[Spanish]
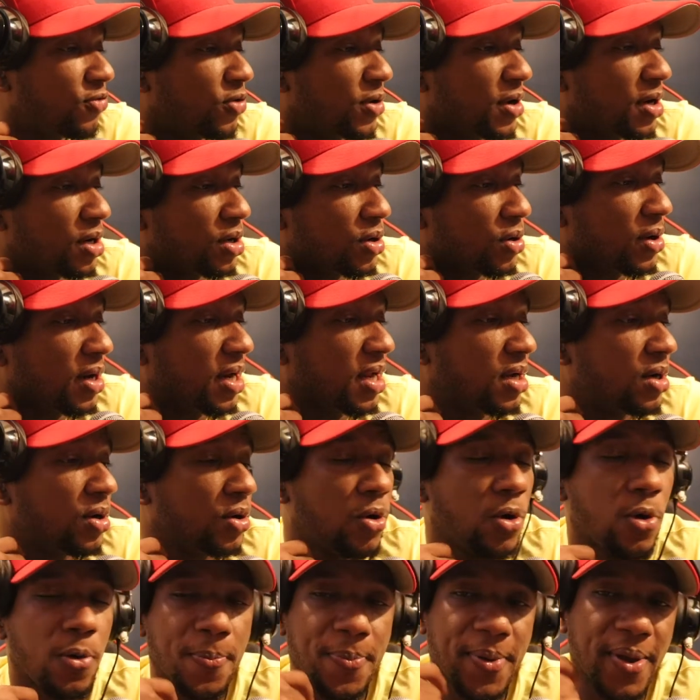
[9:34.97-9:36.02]
fue Roland
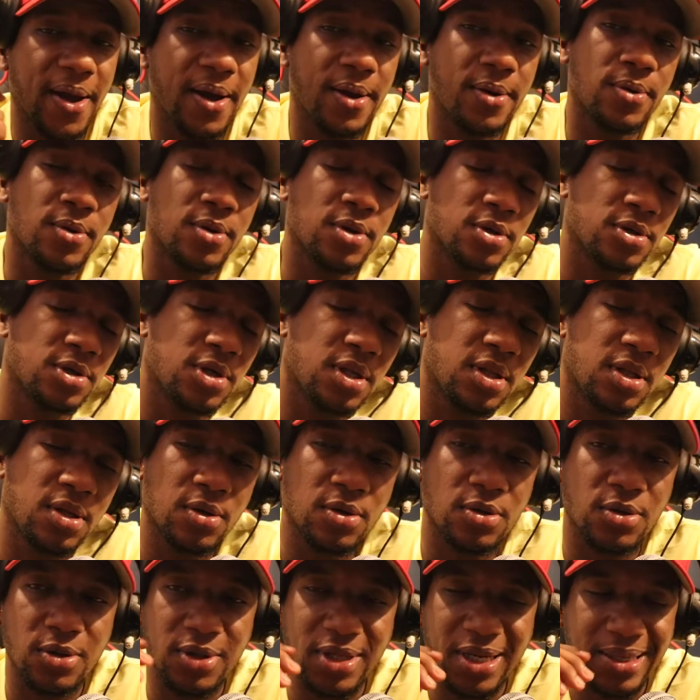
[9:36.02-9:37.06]
Go piano de
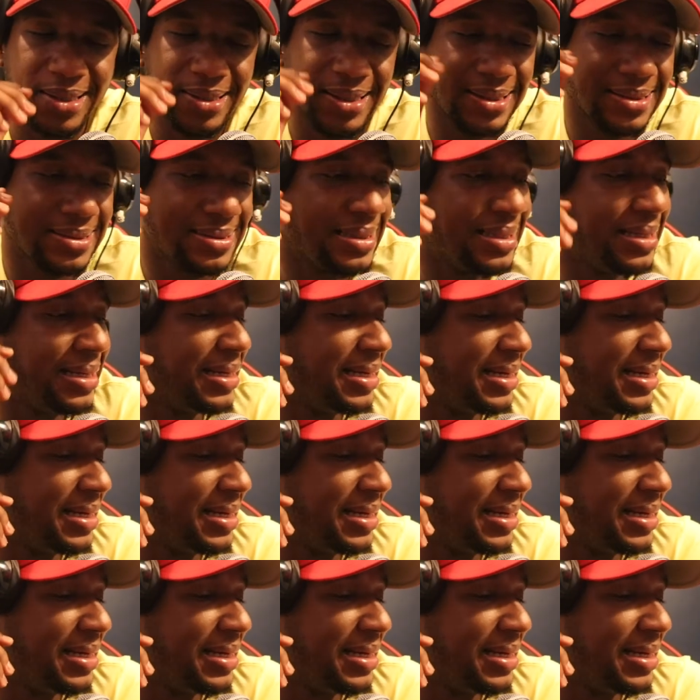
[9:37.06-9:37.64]
88 teclas.